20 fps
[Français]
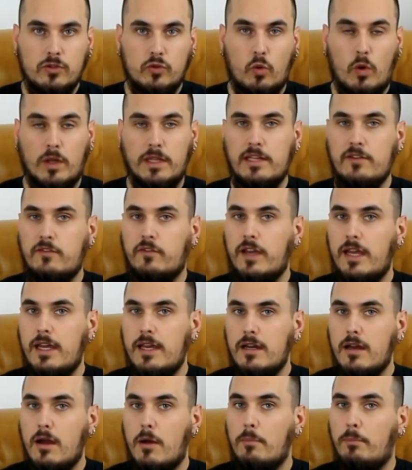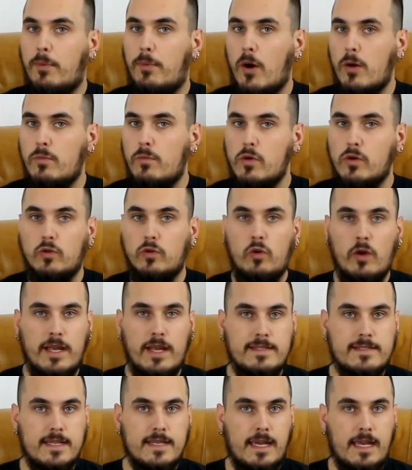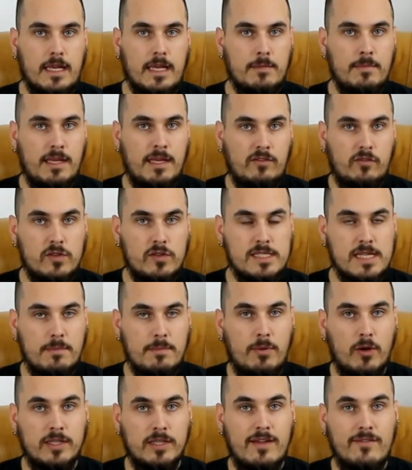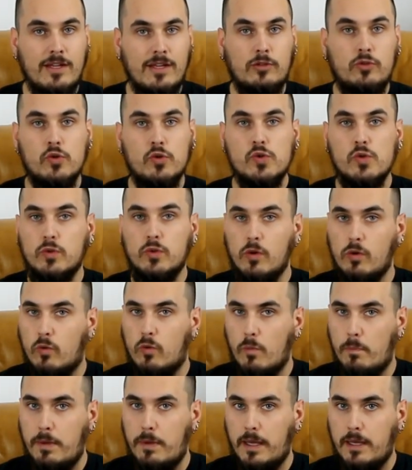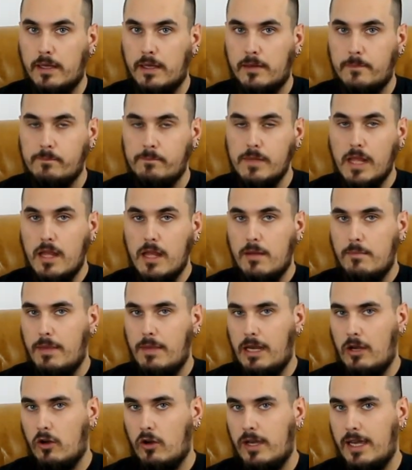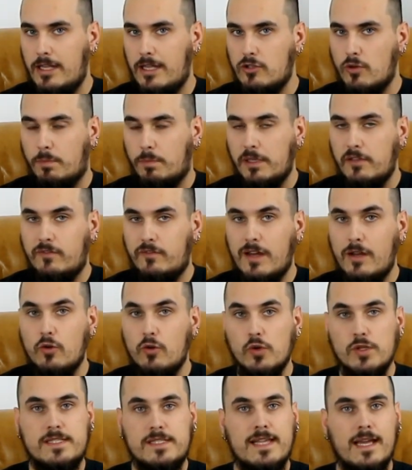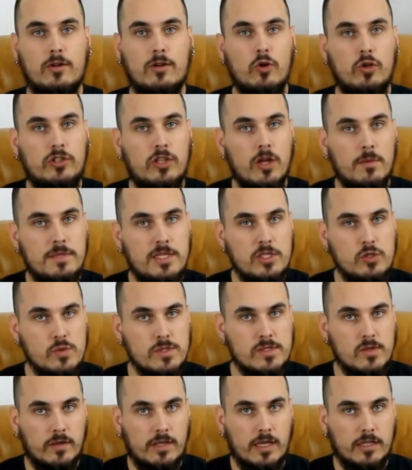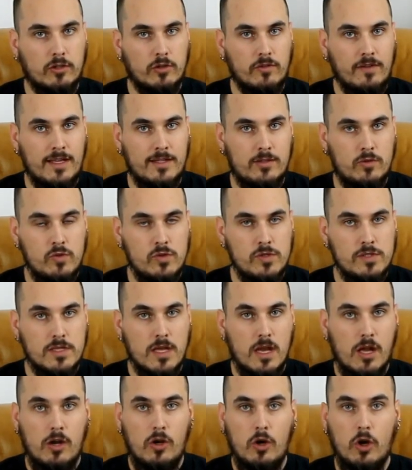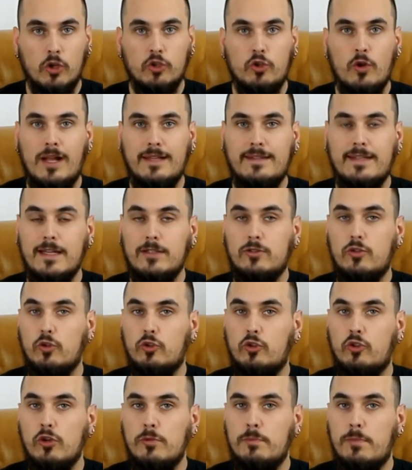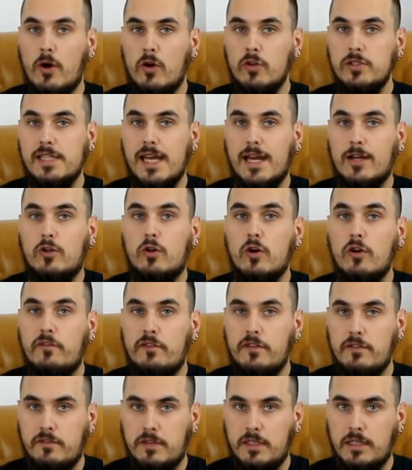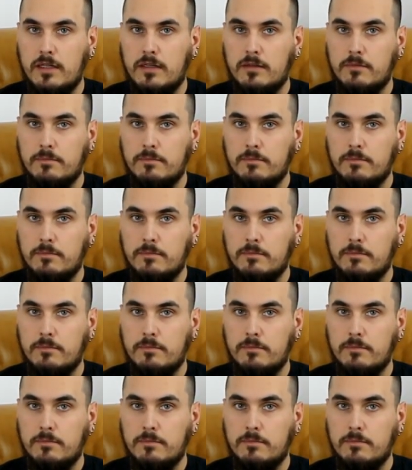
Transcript: Trois des frères, Bob, Great et Emmett, faisaient bande avec deux autres compères. Mais leur règne prit fin le 5 octobre 1892 lors de l'attaque de deux banques à Coffeyville.